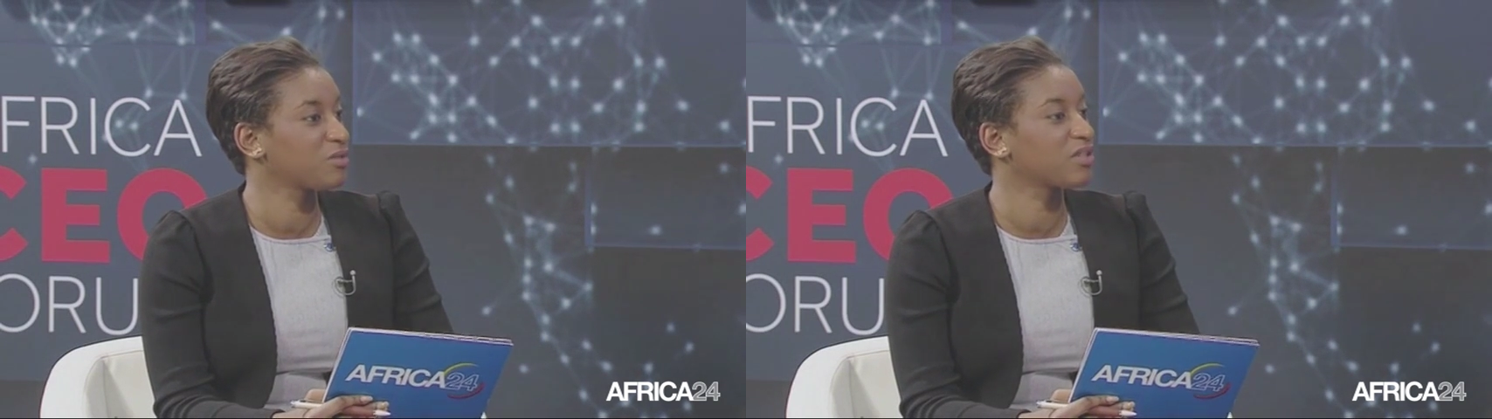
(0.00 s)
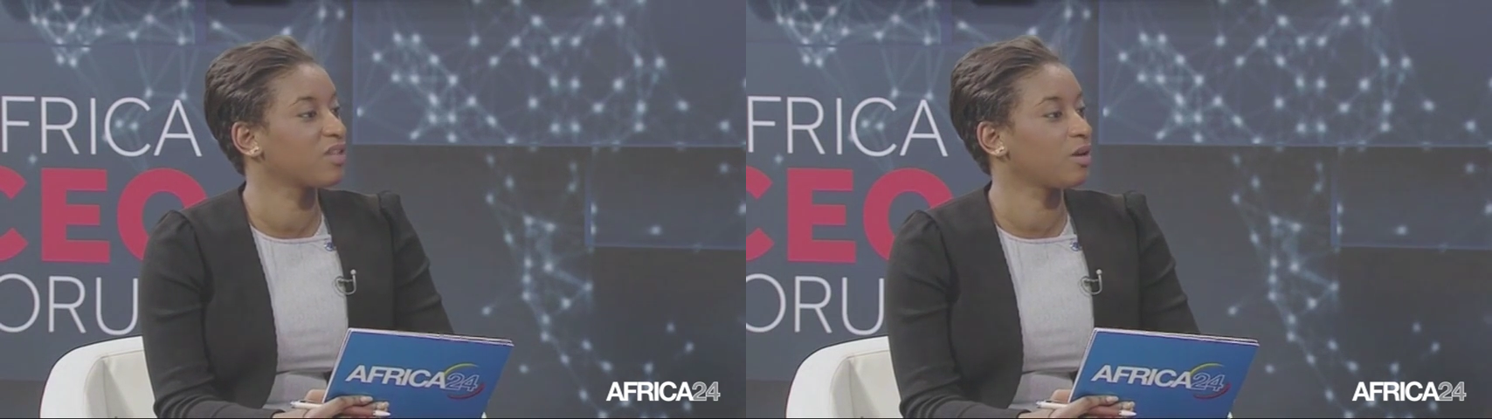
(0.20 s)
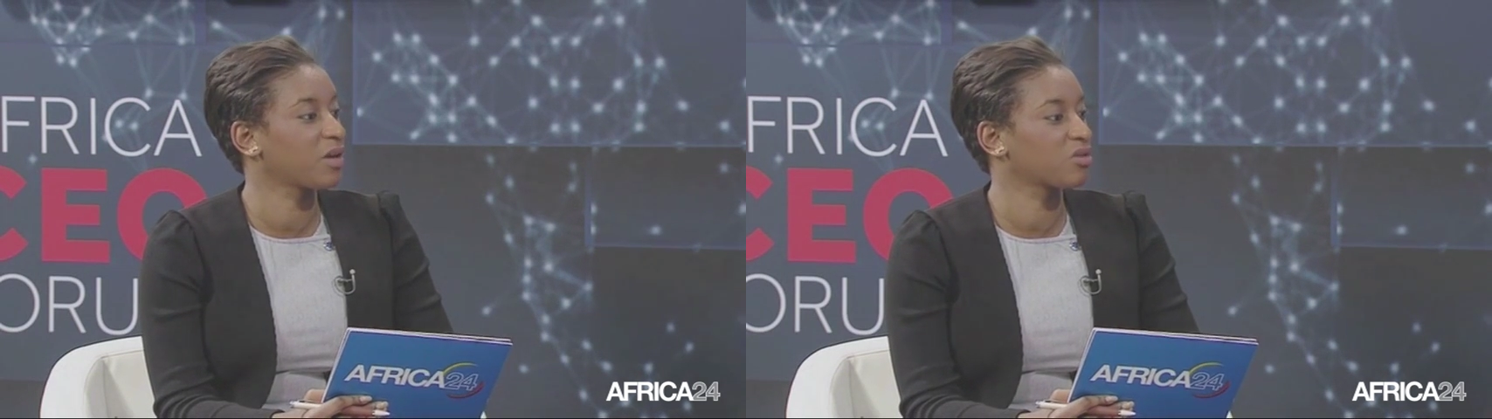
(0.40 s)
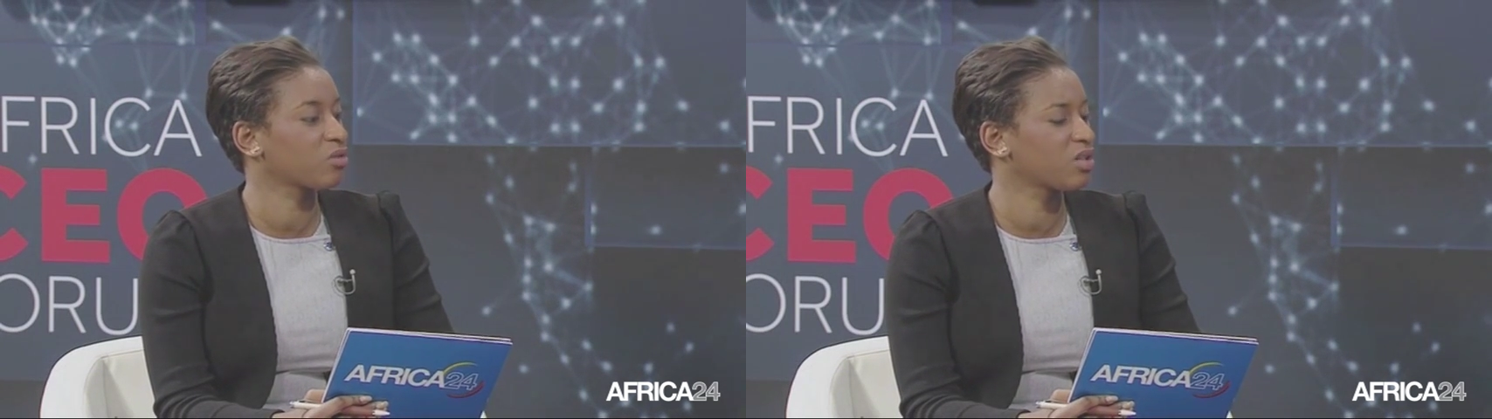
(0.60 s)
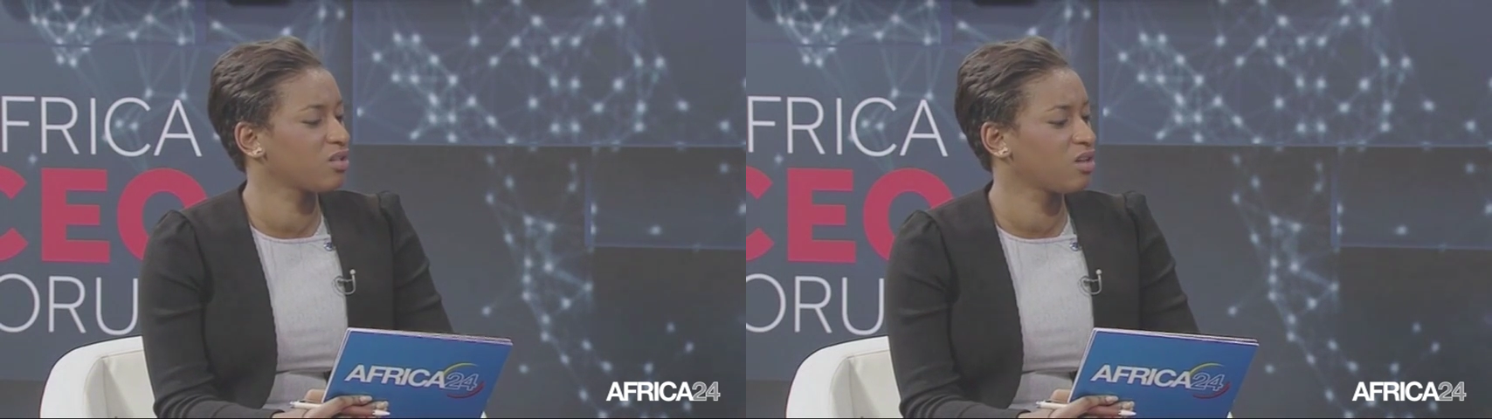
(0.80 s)
et vous avez
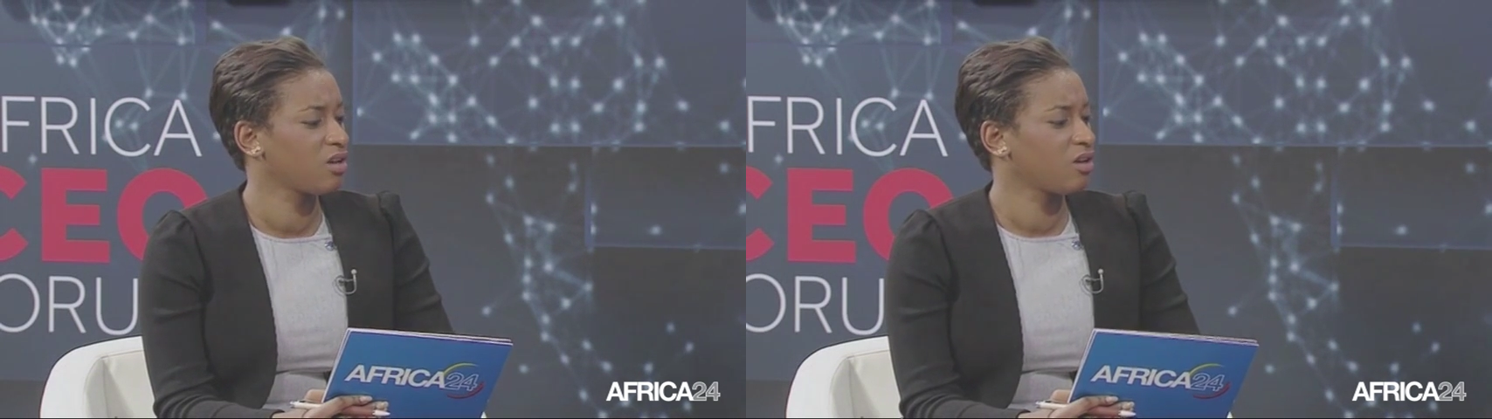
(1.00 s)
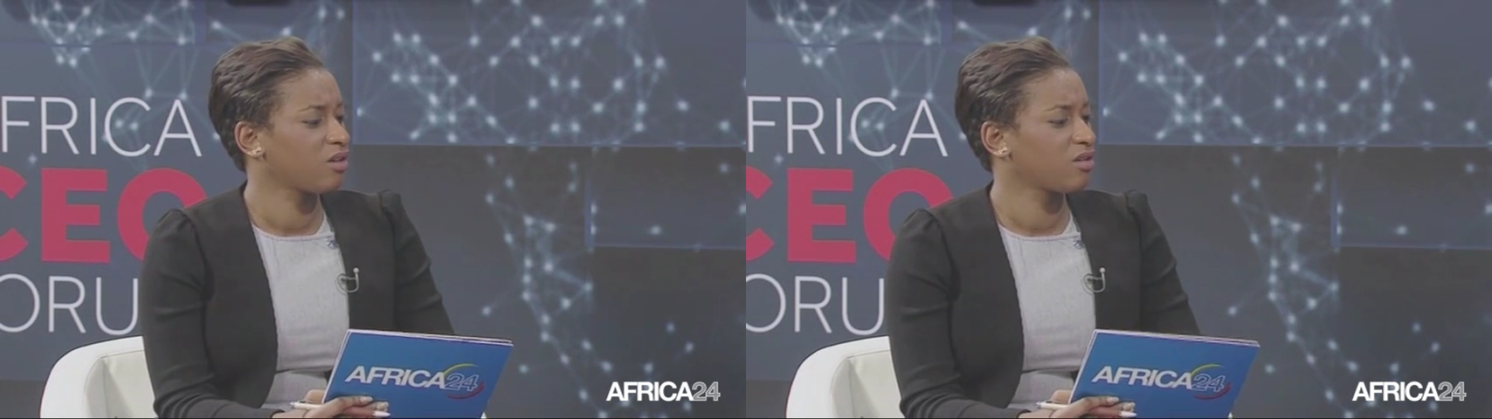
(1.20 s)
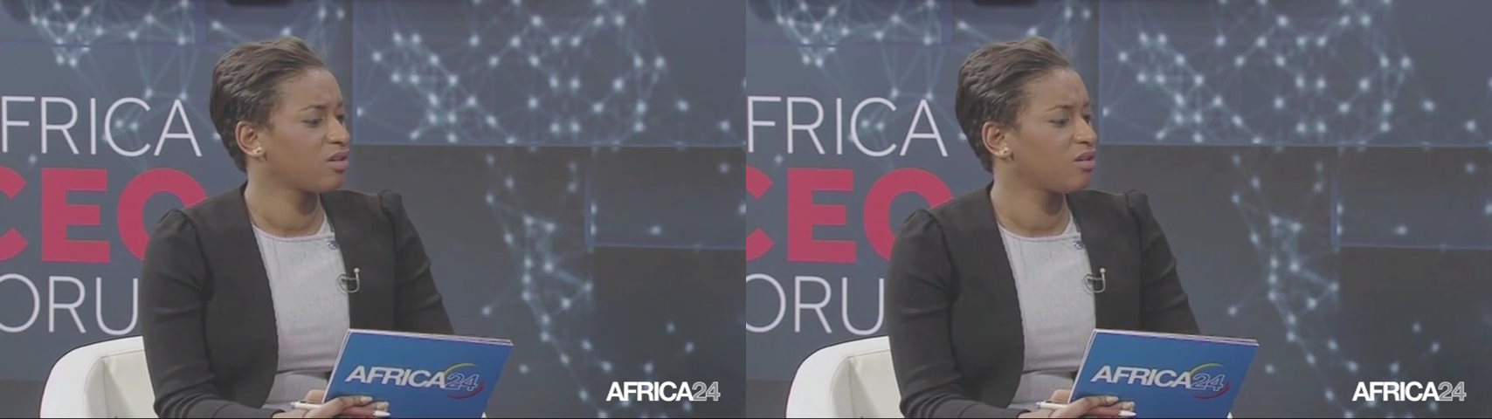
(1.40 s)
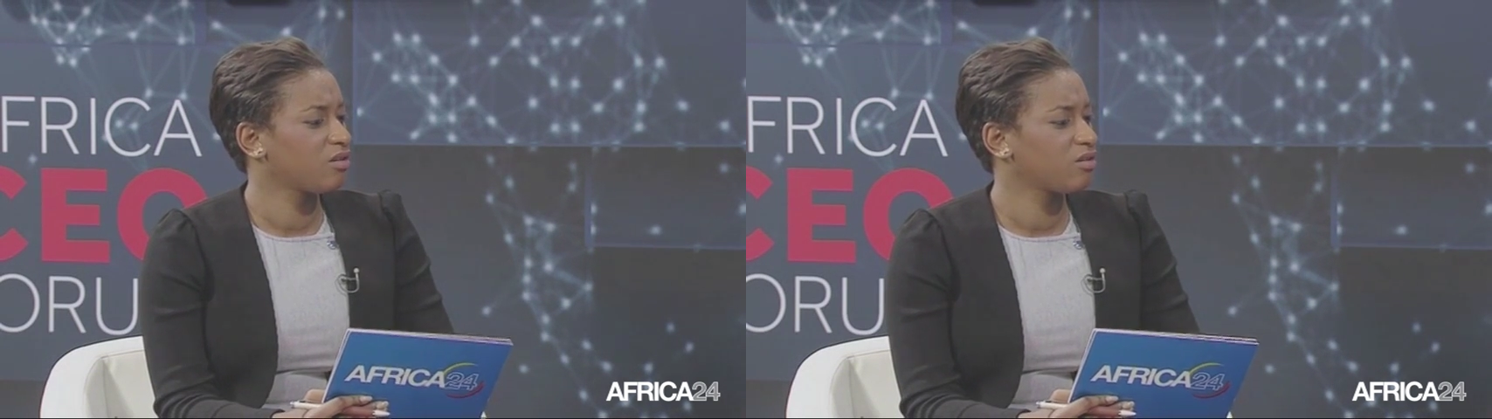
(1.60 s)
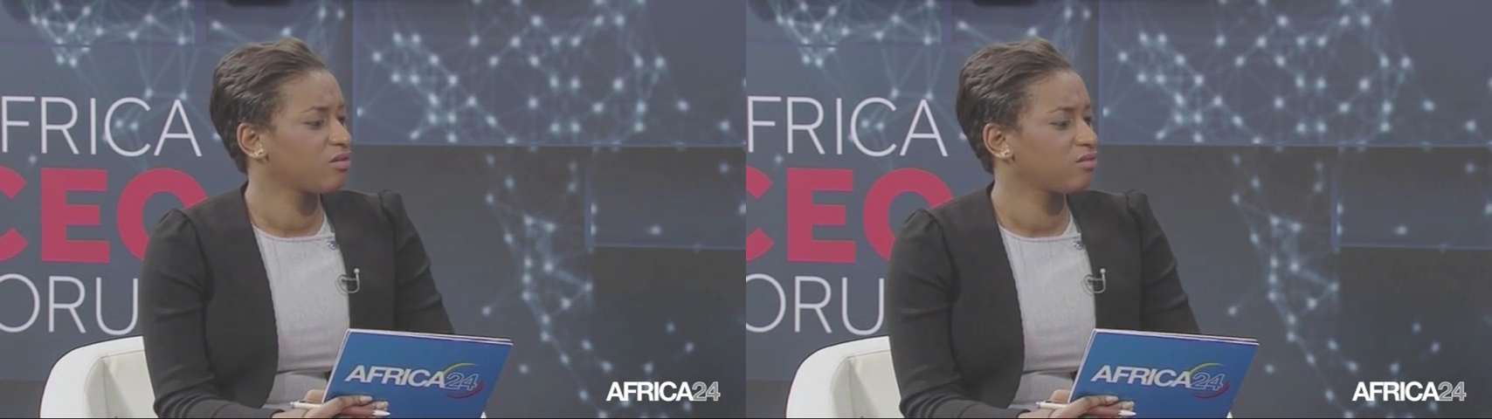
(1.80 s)
l'impression qu'il qu'il
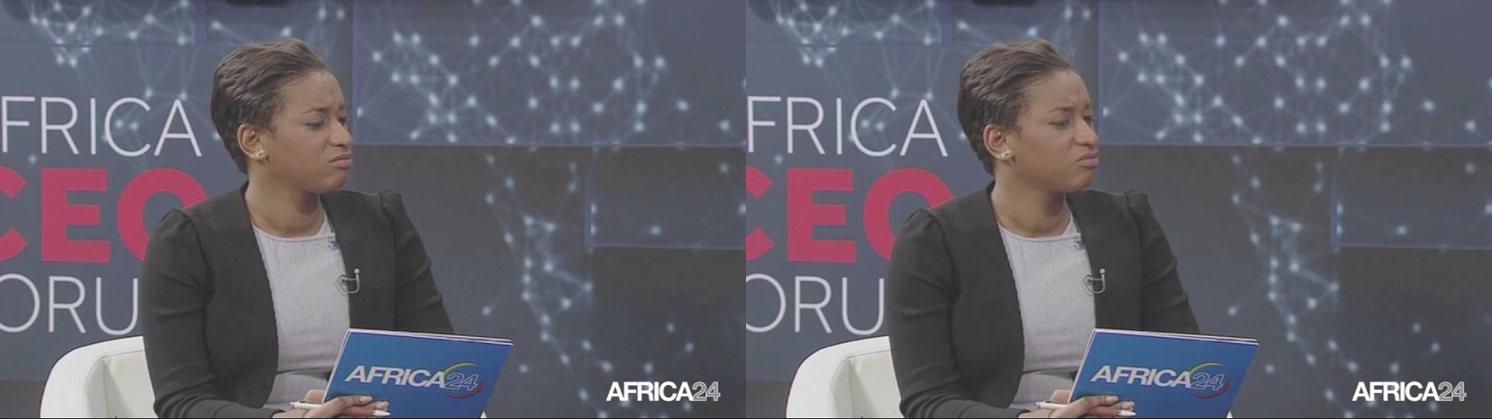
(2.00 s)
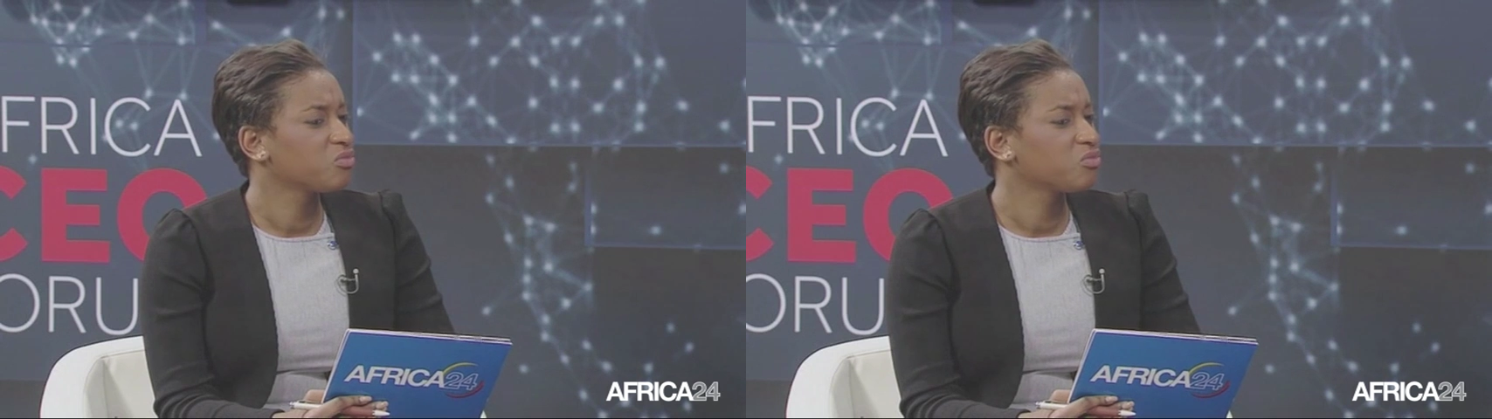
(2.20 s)
euh,